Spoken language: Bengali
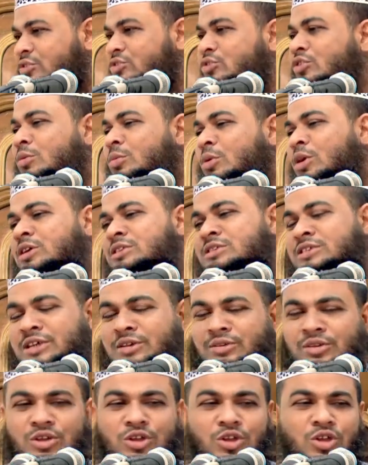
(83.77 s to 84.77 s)
রসুল
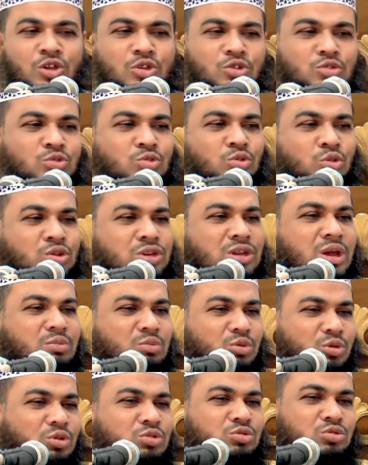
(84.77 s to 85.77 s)
বলেছেন দুইটা
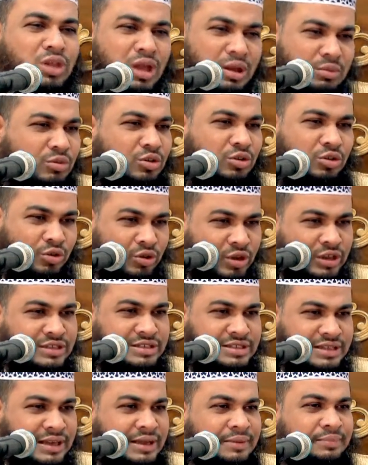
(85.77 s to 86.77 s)
মুহূর্ত এমন
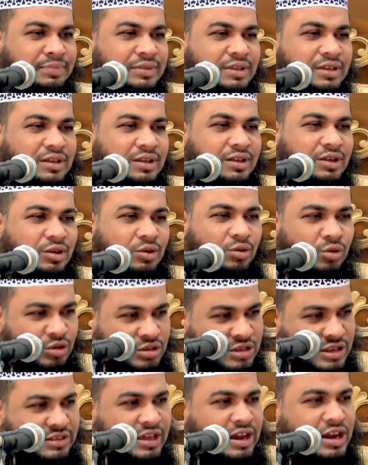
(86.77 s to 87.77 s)
রয়েছে
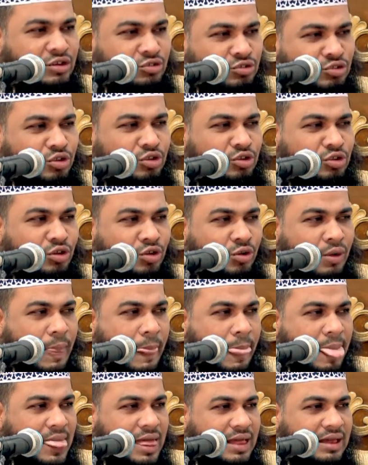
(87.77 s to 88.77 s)
রোজাদারের জন্য
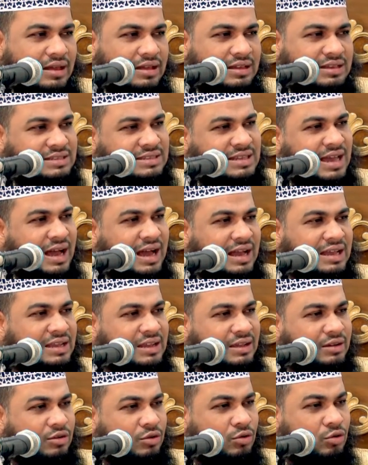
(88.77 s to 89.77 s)
যা
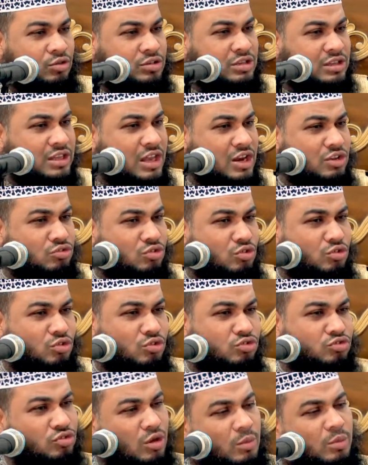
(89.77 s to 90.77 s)
রোজাদারের জন্য
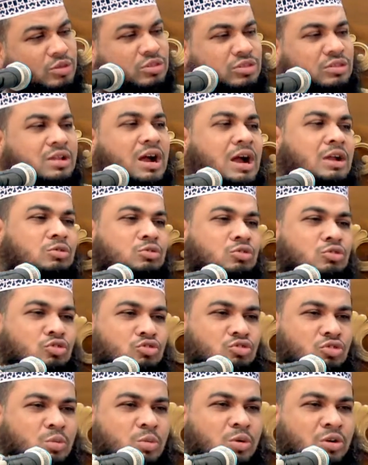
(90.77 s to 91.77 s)
চমৎকার
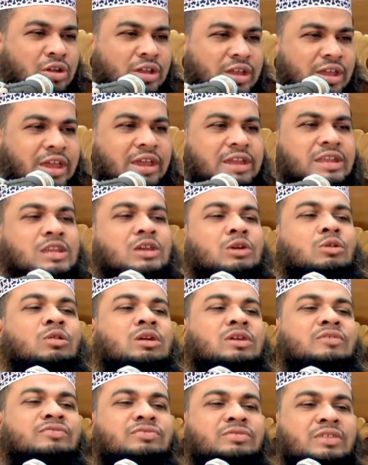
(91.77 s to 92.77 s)
দুটো সময় একটি
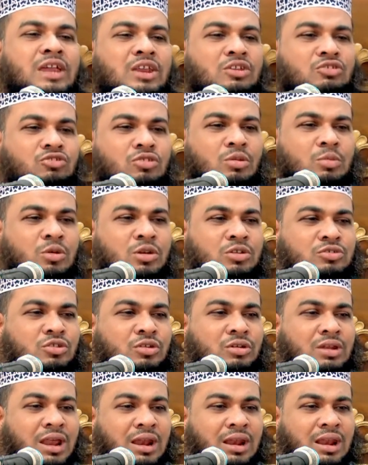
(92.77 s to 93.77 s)
হলো ইফতারের সময়
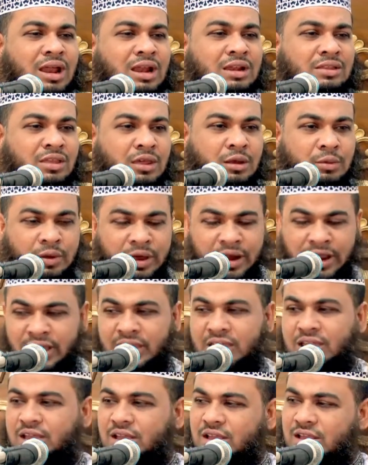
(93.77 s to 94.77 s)
যখন আল্লাহর দরবারে
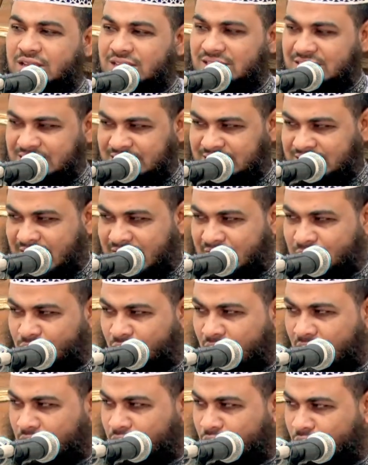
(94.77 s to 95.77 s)
যাই
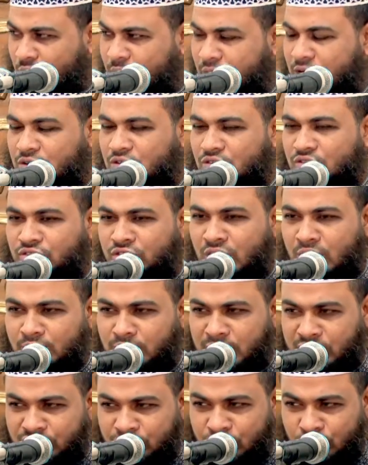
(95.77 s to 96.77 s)
দোয়া করবেন সব
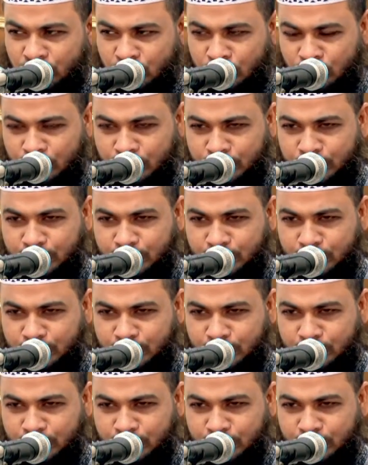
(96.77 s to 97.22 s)
মঞ্জুর